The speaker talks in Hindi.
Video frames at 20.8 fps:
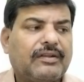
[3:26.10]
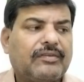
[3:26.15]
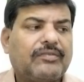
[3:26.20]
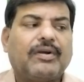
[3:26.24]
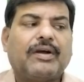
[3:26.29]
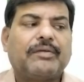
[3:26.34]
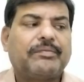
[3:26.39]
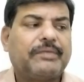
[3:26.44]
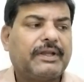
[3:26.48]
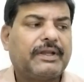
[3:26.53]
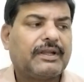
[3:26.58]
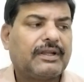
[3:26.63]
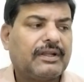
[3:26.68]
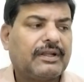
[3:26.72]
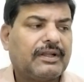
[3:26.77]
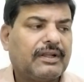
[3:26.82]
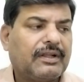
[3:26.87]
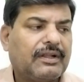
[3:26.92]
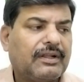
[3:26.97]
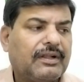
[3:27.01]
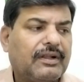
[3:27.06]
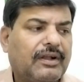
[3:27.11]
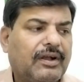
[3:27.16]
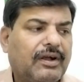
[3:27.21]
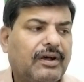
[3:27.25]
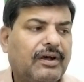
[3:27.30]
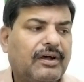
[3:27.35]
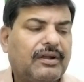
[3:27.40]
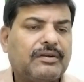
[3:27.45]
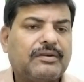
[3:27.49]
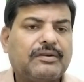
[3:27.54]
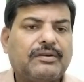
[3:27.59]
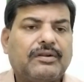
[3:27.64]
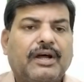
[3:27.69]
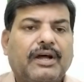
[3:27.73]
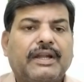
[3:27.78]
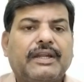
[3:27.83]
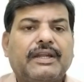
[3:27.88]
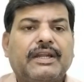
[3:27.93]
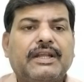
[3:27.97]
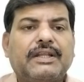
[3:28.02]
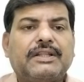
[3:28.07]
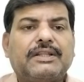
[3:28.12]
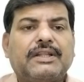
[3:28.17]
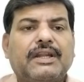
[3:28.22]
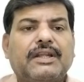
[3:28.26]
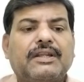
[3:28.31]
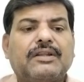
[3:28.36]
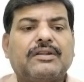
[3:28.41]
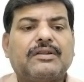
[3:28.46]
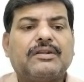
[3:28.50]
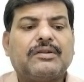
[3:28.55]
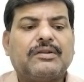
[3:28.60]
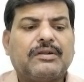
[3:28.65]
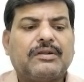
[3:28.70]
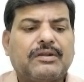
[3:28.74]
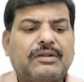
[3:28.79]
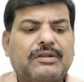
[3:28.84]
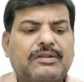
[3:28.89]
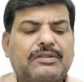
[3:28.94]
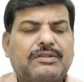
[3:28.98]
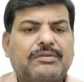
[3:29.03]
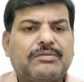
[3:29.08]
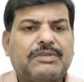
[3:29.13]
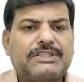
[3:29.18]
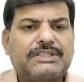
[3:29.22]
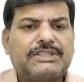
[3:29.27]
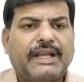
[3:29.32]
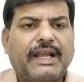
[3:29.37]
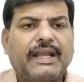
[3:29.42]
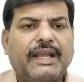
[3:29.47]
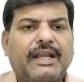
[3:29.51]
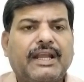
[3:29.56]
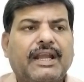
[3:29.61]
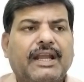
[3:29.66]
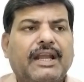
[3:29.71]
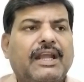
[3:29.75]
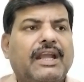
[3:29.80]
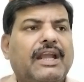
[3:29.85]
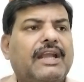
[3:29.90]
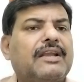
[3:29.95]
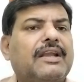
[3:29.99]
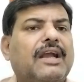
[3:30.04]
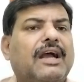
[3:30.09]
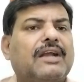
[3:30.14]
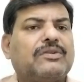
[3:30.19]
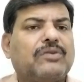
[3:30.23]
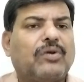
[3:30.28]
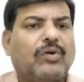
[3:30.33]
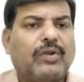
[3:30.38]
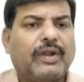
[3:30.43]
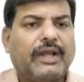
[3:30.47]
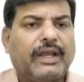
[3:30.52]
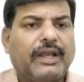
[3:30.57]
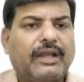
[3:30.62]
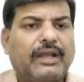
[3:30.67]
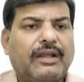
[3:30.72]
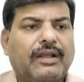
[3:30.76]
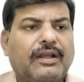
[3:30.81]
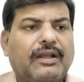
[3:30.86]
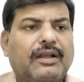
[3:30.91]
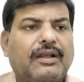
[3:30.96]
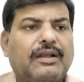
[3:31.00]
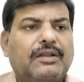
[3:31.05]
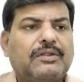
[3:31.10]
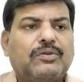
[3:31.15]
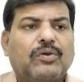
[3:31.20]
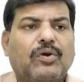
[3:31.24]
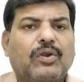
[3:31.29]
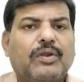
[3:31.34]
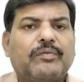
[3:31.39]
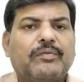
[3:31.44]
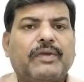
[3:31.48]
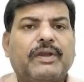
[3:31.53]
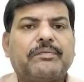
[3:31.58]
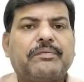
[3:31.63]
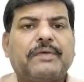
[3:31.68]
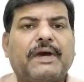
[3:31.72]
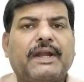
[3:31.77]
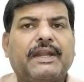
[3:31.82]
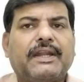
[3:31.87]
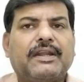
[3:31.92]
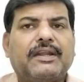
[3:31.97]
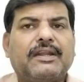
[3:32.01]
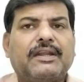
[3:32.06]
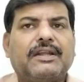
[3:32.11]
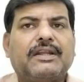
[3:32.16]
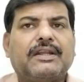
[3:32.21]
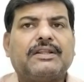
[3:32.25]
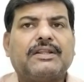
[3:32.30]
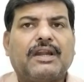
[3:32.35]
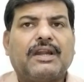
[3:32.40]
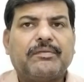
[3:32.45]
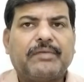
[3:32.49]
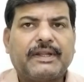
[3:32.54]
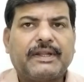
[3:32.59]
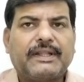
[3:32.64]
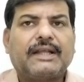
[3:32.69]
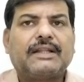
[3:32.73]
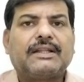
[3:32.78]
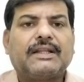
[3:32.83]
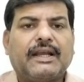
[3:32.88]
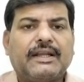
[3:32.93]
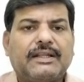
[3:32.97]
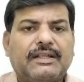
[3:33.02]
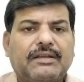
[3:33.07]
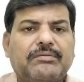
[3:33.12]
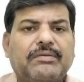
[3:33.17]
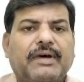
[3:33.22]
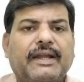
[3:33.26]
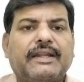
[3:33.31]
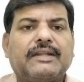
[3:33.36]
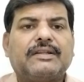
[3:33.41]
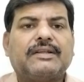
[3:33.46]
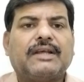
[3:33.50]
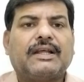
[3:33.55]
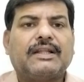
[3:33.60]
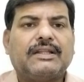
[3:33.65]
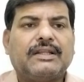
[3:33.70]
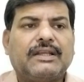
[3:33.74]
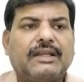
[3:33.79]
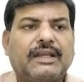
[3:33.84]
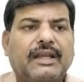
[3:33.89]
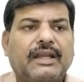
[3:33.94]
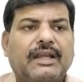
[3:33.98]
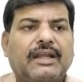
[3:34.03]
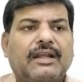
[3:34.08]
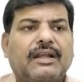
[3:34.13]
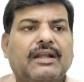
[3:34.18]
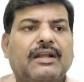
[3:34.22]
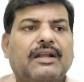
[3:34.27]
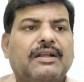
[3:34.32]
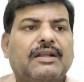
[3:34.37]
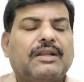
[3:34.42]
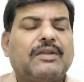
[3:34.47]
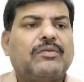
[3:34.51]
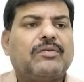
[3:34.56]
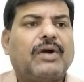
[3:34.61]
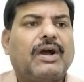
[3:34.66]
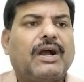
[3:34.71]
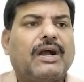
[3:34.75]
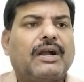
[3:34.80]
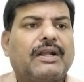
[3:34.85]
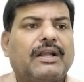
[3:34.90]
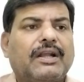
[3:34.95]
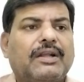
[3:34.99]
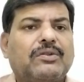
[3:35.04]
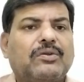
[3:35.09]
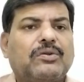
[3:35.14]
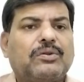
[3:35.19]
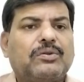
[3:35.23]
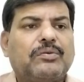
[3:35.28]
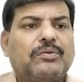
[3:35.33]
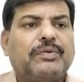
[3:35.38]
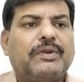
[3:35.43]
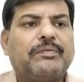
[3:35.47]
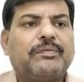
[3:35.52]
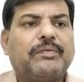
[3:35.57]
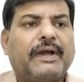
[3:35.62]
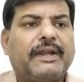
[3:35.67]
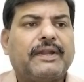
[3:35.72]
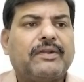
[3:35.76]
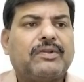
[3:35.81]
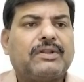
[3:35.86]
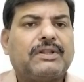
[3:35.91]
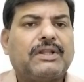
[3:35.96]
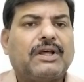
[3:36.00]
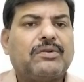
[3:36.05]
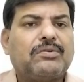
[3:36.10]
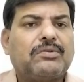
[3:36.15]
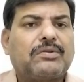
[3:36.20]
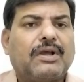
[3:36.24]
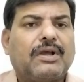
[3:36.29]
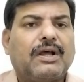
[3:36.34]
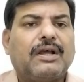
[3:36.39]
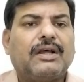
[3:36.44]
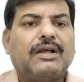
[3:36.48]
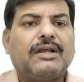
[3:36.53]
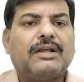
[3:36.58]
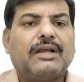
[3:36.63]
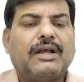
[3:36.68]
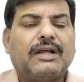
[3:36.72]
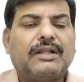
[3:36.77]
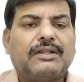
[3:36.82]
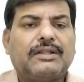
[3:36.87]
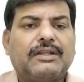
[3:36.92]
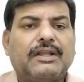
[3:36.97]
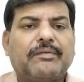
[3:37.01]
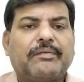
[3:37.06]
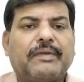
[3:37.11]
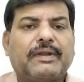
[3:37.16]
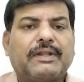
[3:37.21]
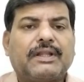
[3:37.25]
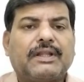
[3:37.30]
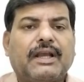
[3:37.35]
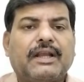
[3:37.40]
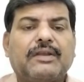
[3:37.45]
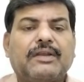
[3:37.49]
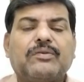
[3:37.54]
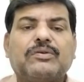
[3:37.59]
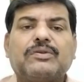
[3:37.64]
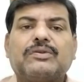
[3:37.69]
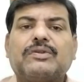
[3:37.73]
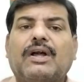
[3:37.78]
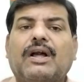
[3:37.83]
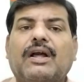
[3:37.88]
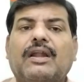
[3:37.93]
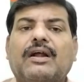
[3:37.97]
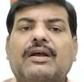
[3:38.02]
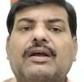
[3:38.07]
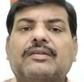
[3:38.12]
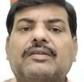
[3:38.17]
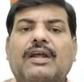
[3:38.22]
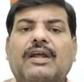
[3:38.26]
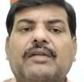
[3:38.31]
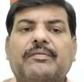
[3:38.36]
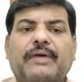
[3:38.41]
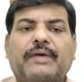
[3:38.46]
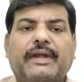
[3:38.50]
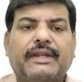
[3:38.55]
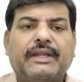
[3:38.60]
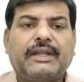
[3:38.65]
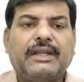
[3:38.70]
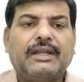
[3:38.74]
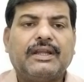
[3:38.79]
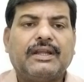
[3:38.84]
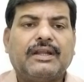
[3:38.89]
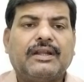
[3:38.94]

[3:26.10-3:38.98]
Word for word: वहाँ पे और अन्य इतने समस्याएं हैं एक यहाँ जोड़ है जोड़ में पानी इतना भर जाता है जब बारिश आती है कि वहाँ के दो दो फीट पानी होता है और उसका ये पड़ता है कि वो सारा का सारा पानी